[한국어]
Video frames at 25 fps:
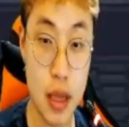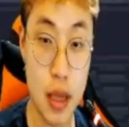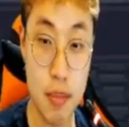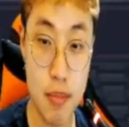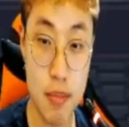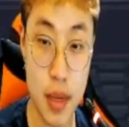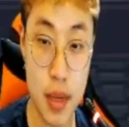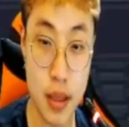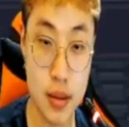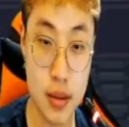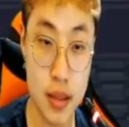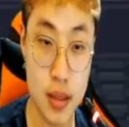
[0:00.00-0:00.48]

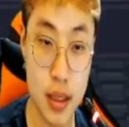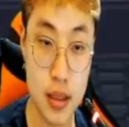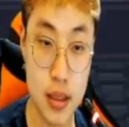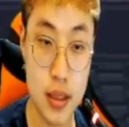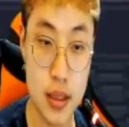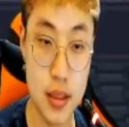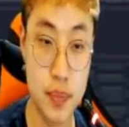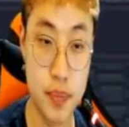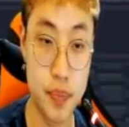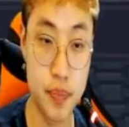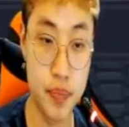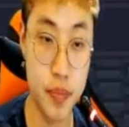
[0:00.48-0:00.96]

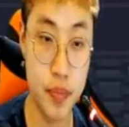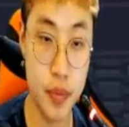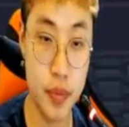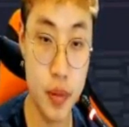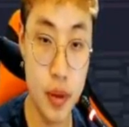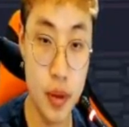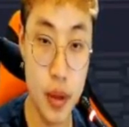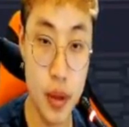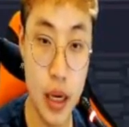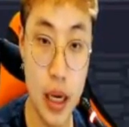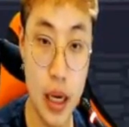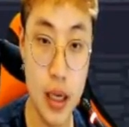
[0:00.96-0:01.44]
340
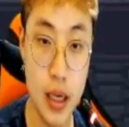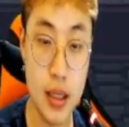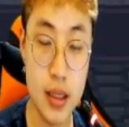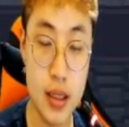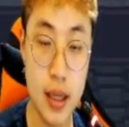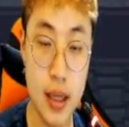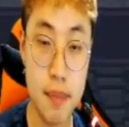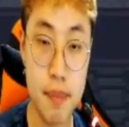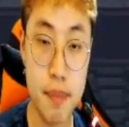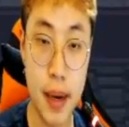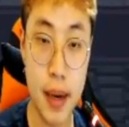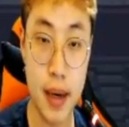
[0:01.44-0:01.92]

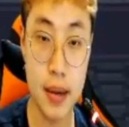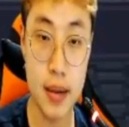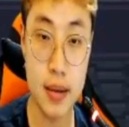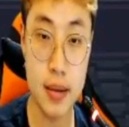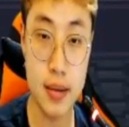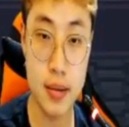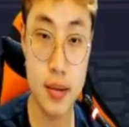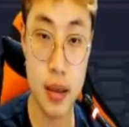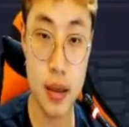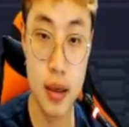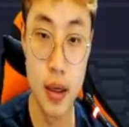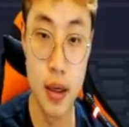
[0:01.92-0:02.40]
아이템
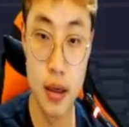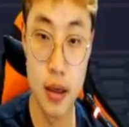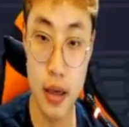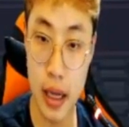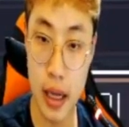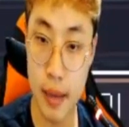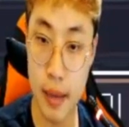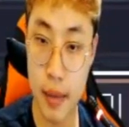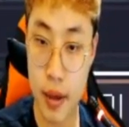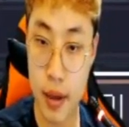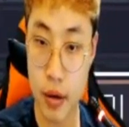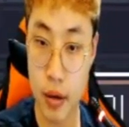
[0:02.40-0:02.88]
팔크사
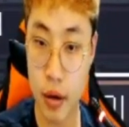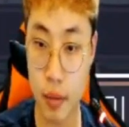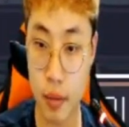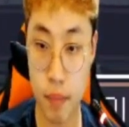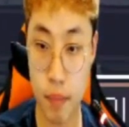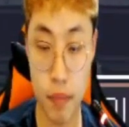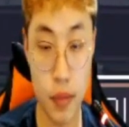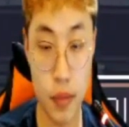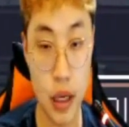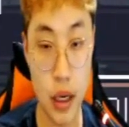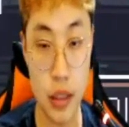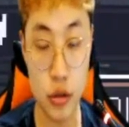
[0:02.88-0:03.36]
레벨업?
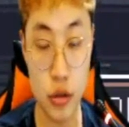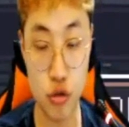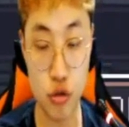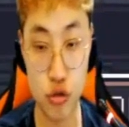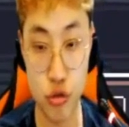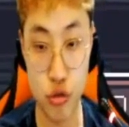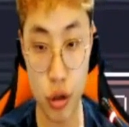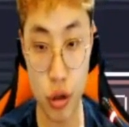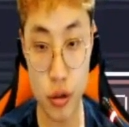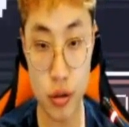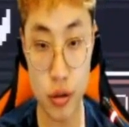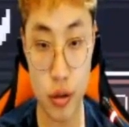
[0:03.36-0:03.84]
아니
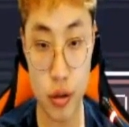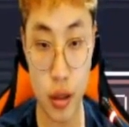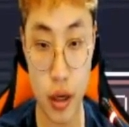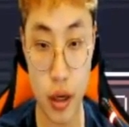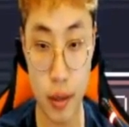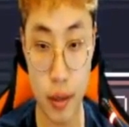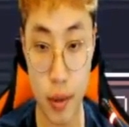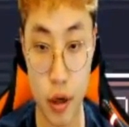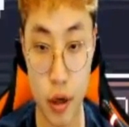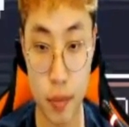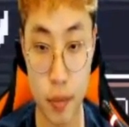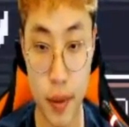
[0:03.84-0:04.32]
죽었는데
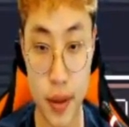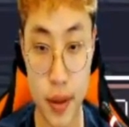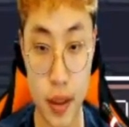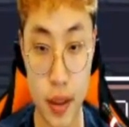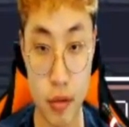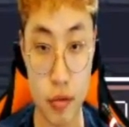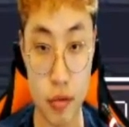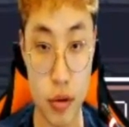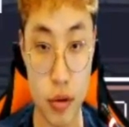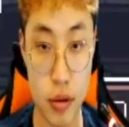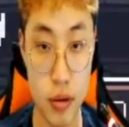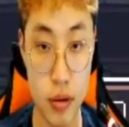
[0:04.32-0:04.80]
레벨업
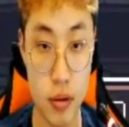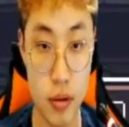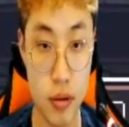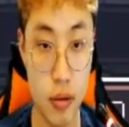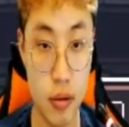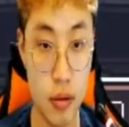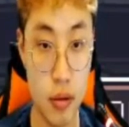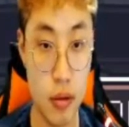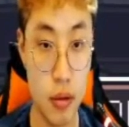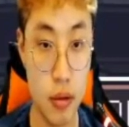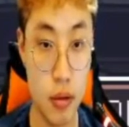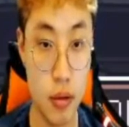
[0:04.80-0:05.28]
한다고요?
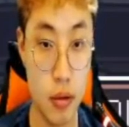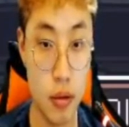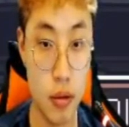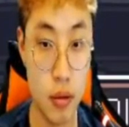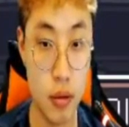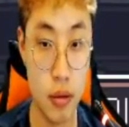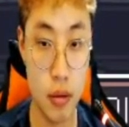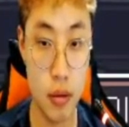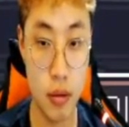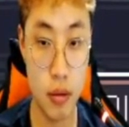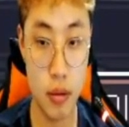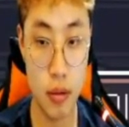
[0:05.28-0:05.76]

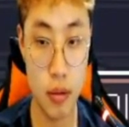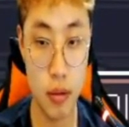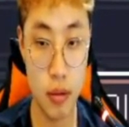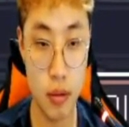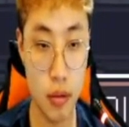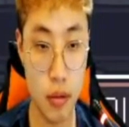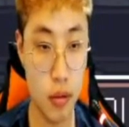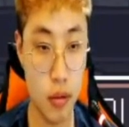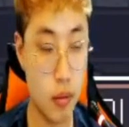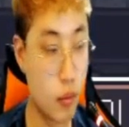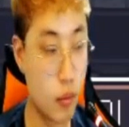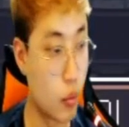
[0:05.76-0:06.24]

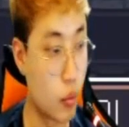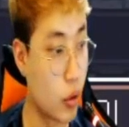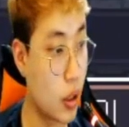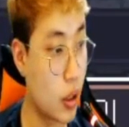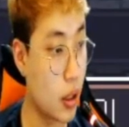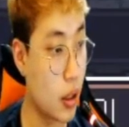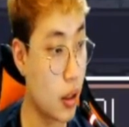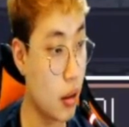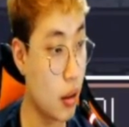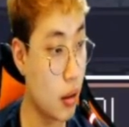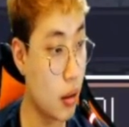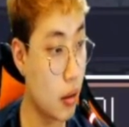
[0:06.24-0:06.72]
어
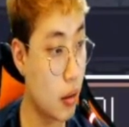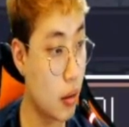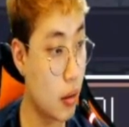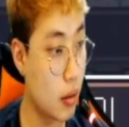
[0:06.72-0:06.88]
뭐야?